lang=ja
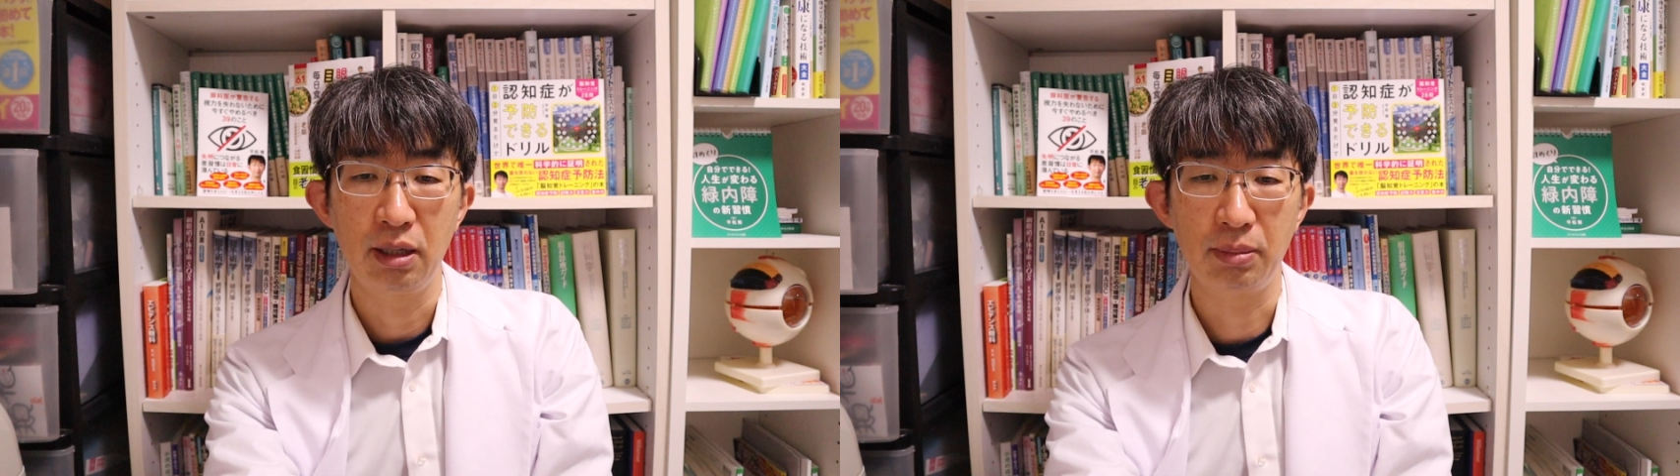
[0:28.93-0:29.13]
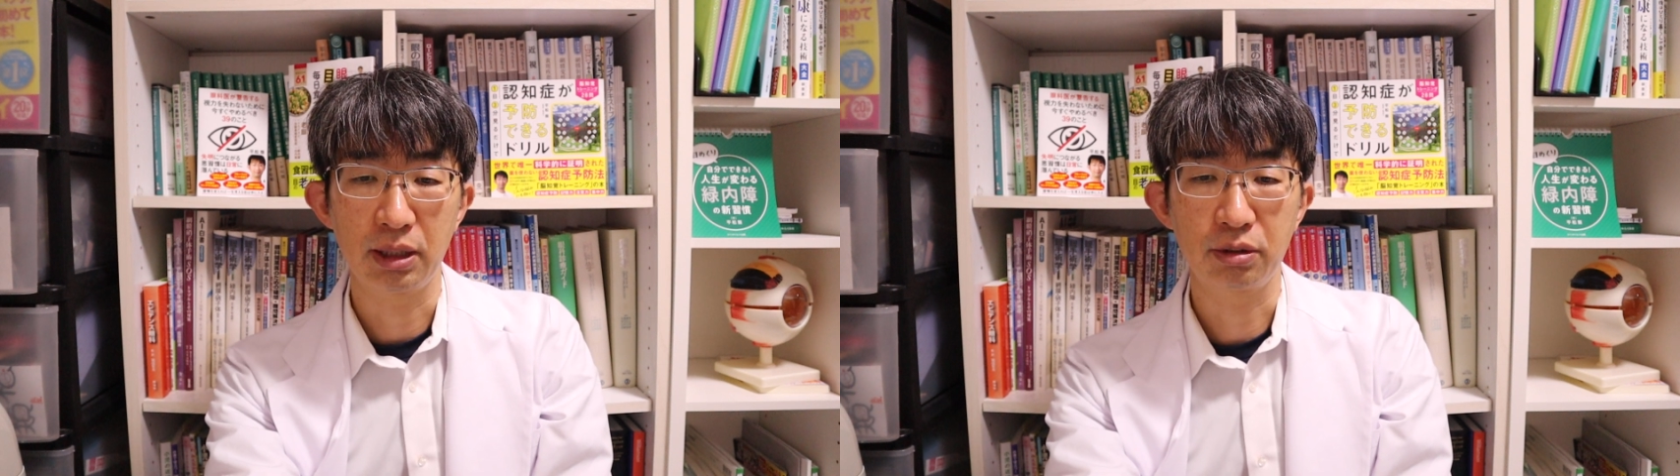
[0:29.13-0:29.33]

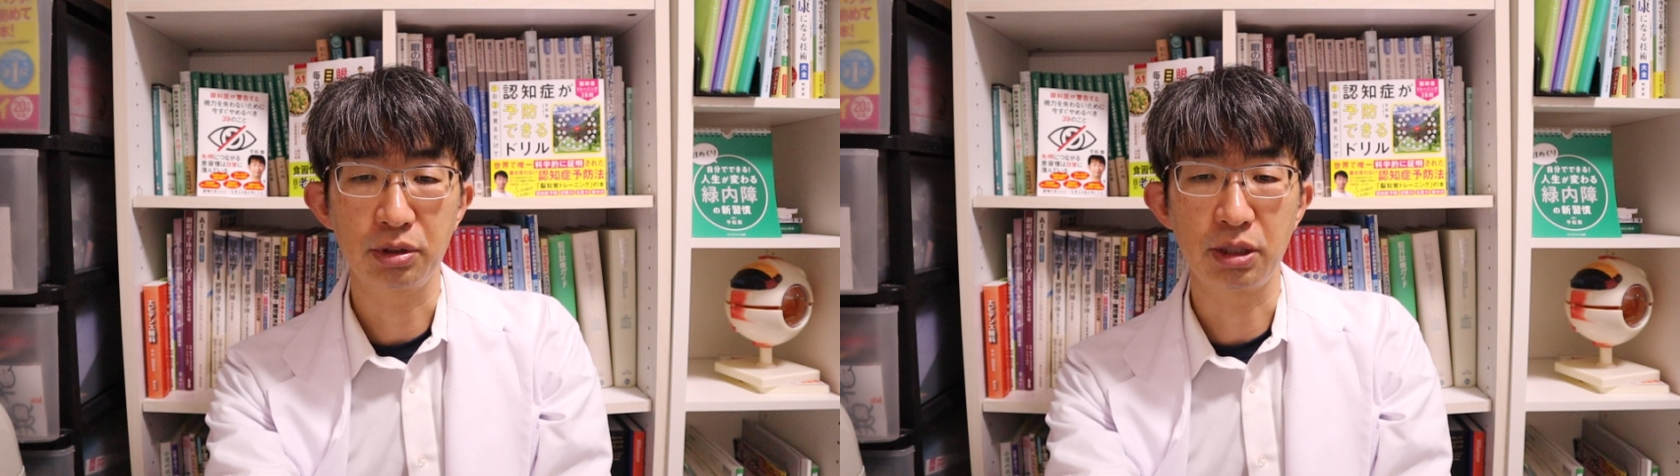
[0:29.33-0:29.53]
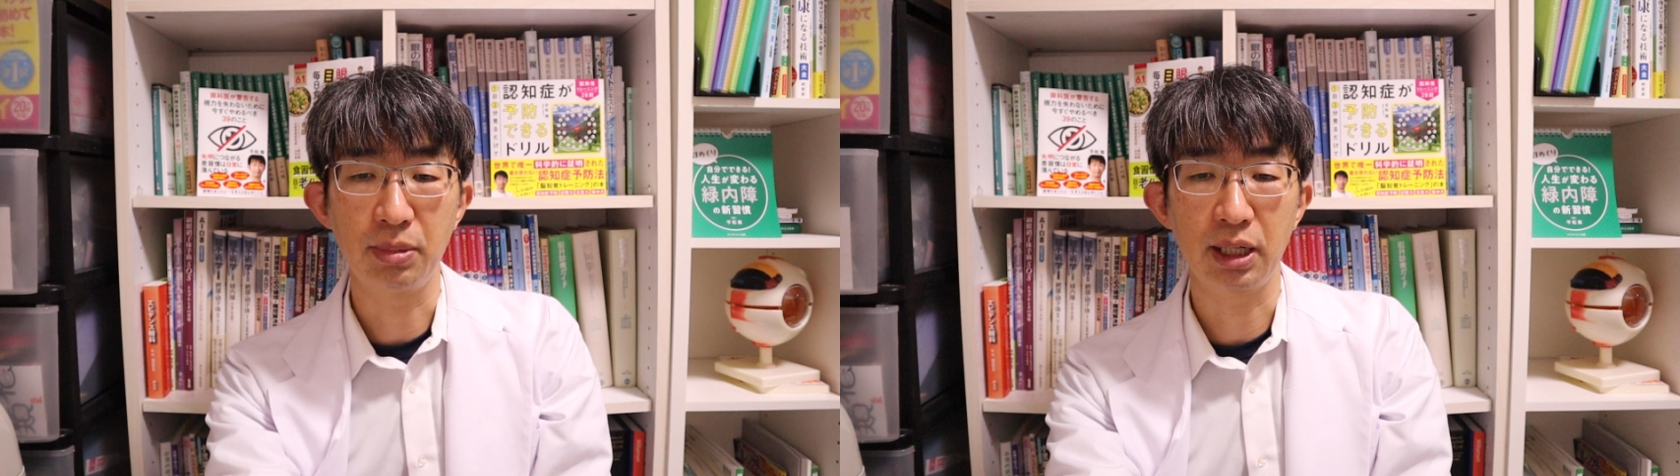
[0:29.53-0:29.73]
まあ
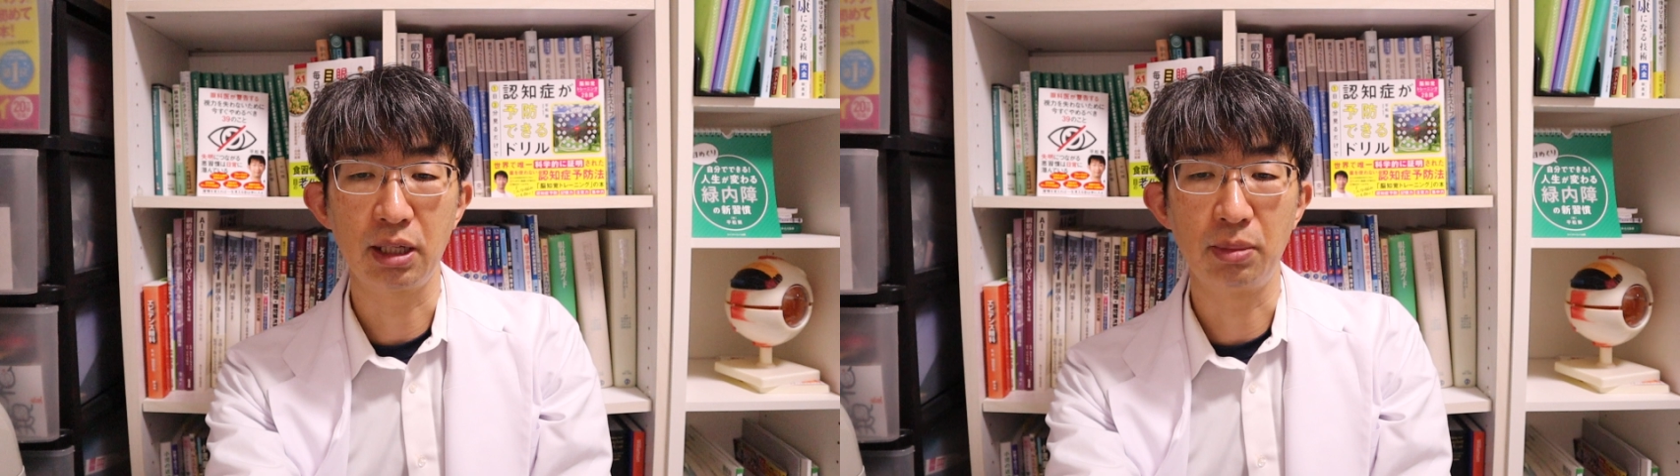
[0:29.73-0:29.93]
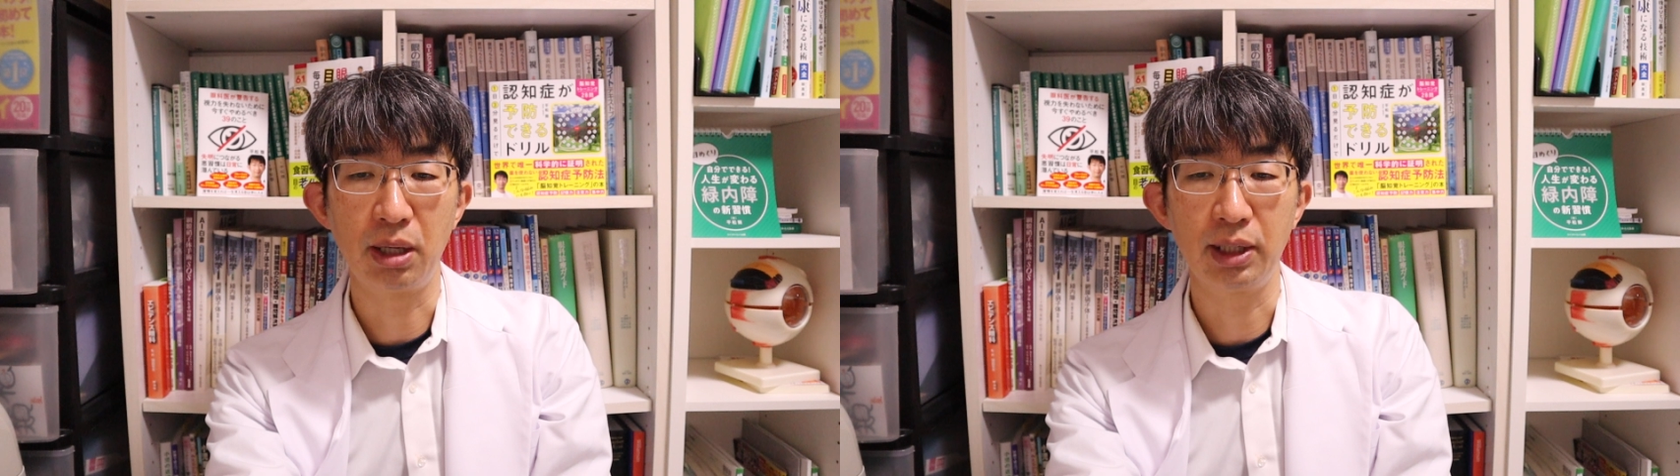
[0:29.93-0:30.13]
少し眼
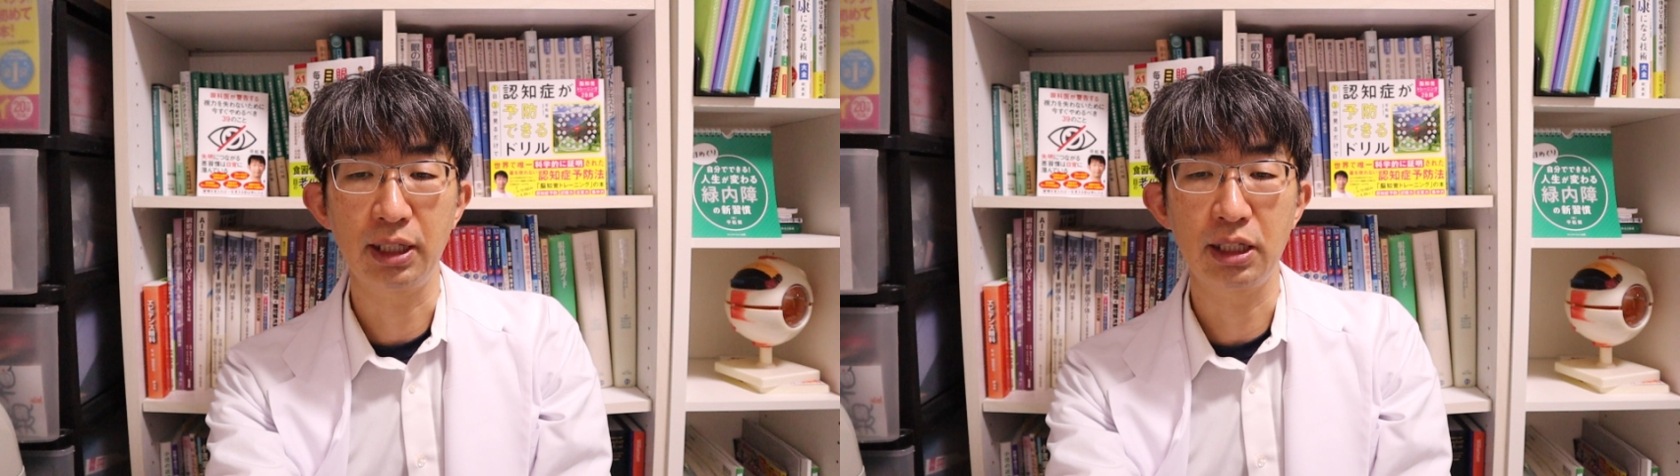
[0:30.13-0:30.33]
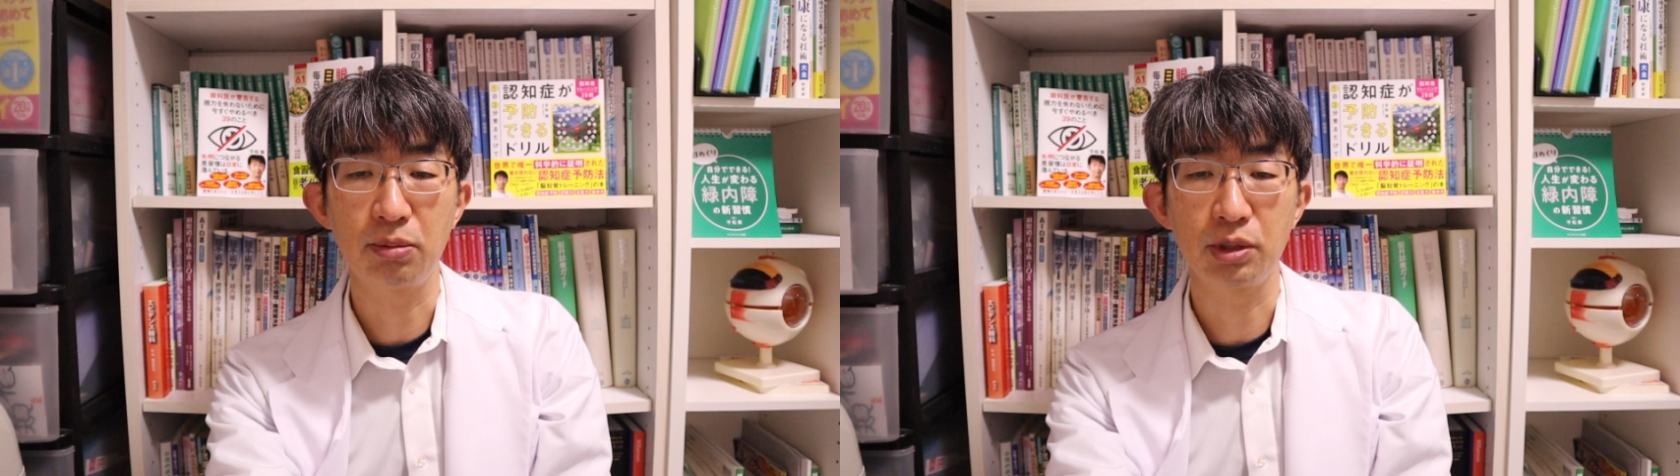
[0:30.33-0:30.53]
鏡も合わ
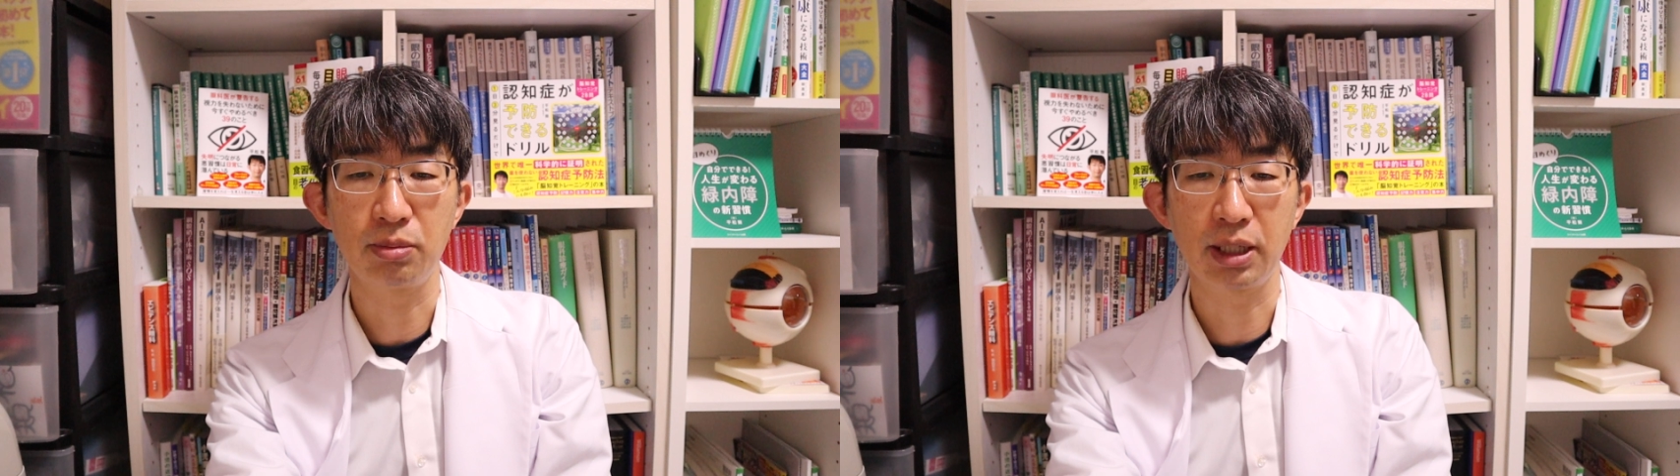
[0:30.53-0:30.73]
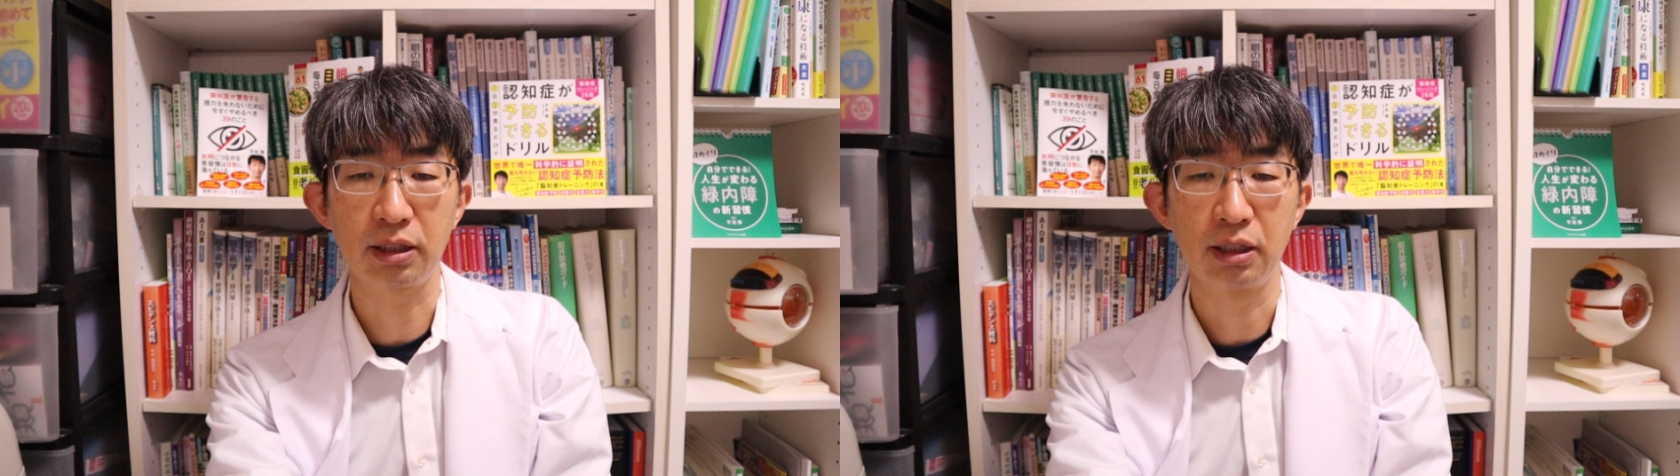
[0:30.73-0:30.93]
ない気も
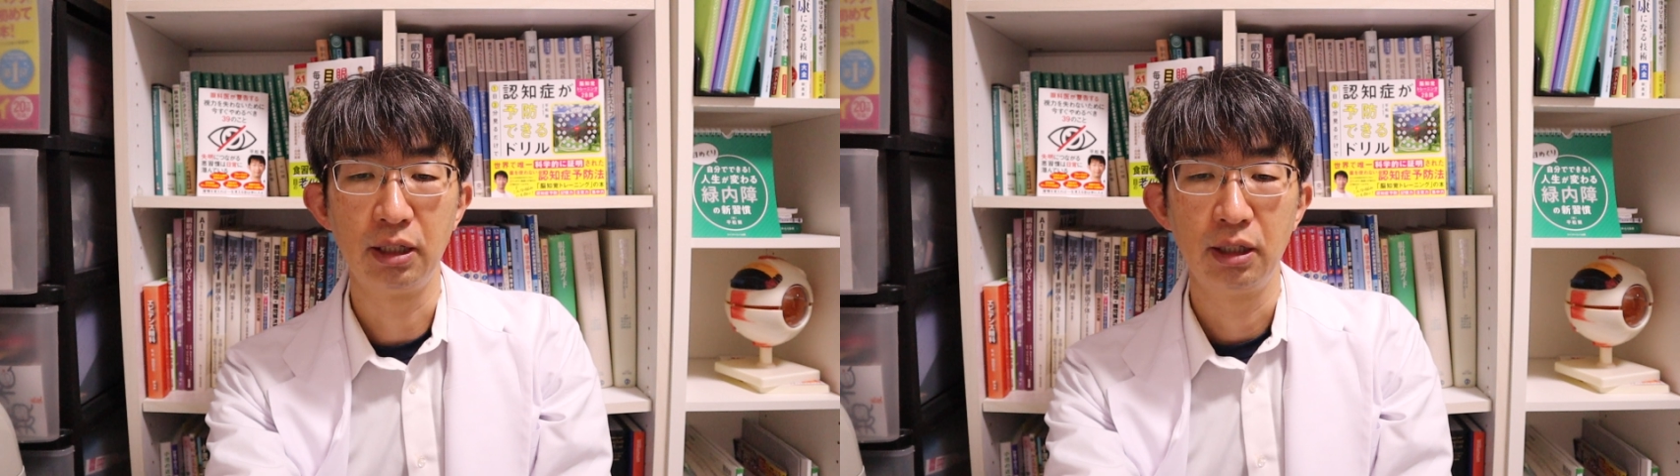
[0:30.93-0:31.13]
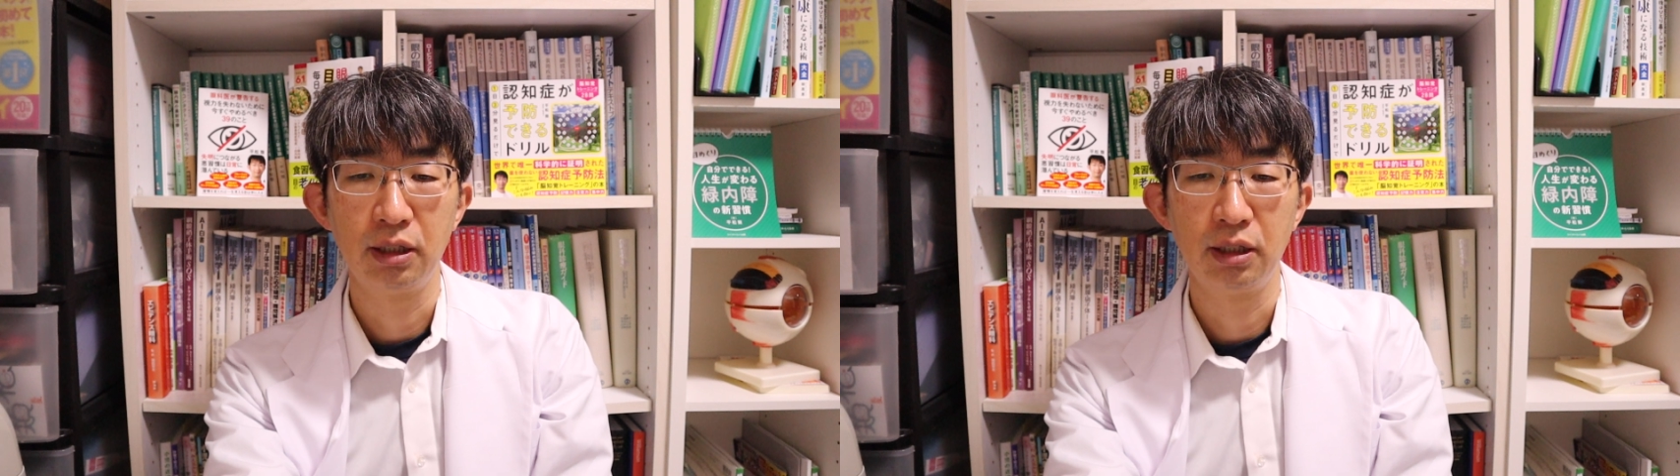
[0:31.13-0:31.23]
します。